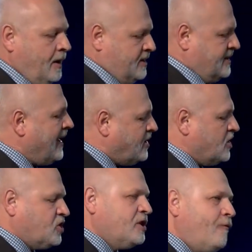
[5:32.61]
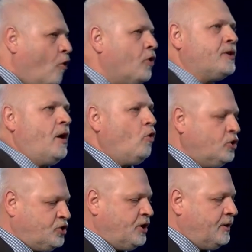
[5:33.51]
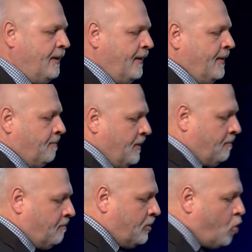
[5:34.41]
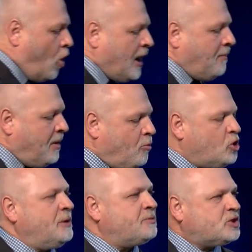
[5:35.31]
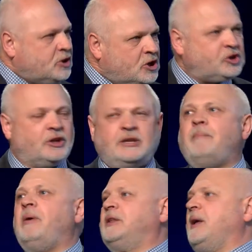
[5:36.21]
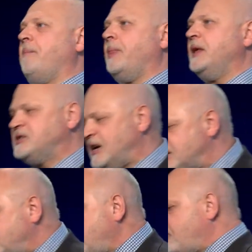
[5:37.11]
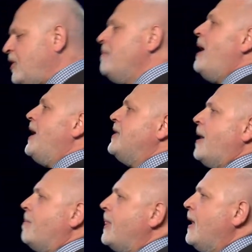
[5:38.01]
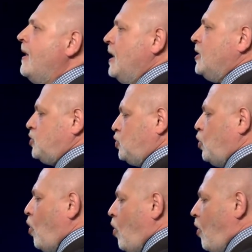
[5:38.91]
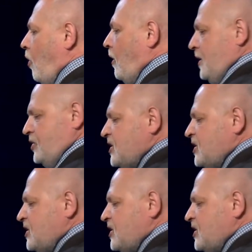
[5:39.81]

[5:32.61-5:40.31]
Знаете, сегодня очень много мы можем слышать об этом и заострять внимание – что